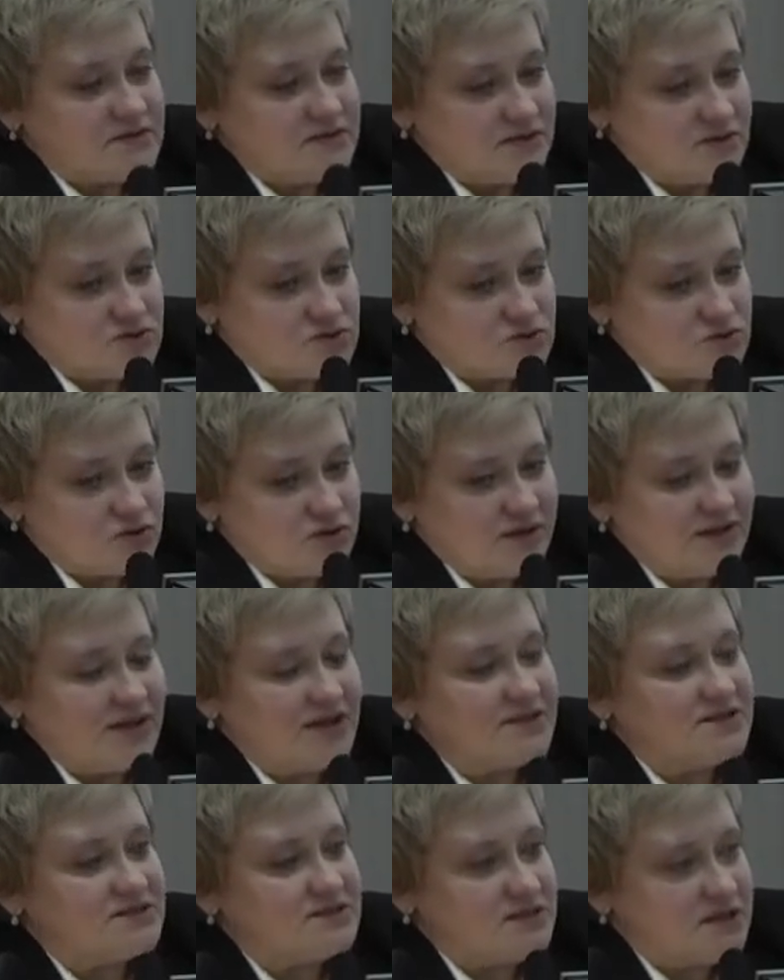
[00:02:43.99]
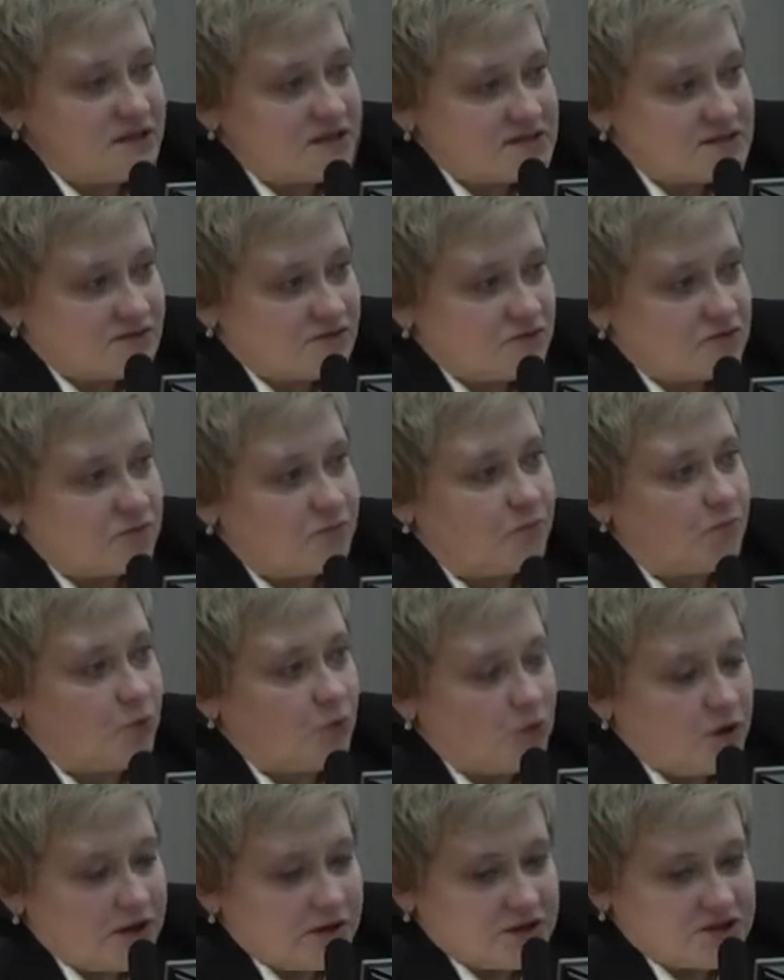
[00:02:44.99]
инсулина действует
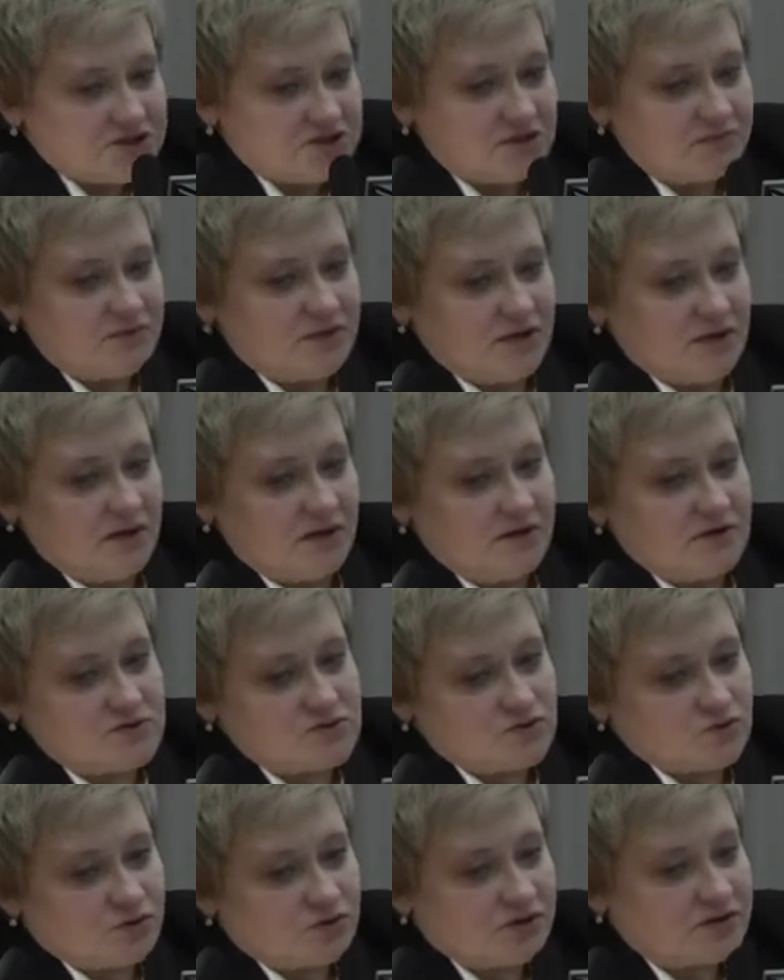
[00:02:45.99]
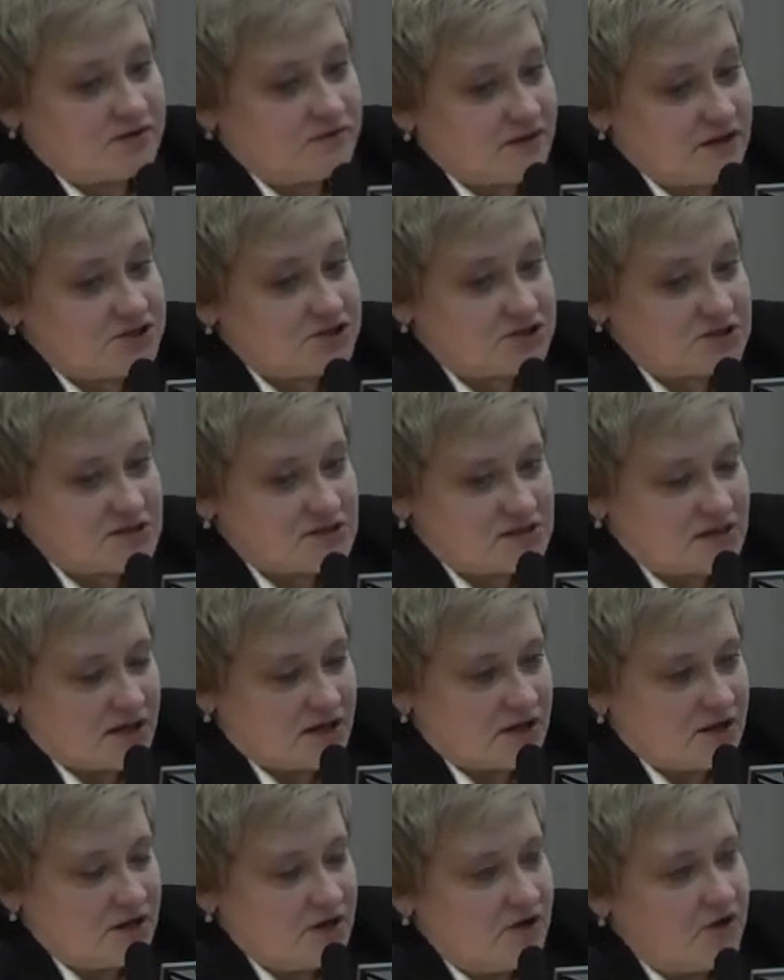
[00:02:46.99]
более чем э, 42 часа.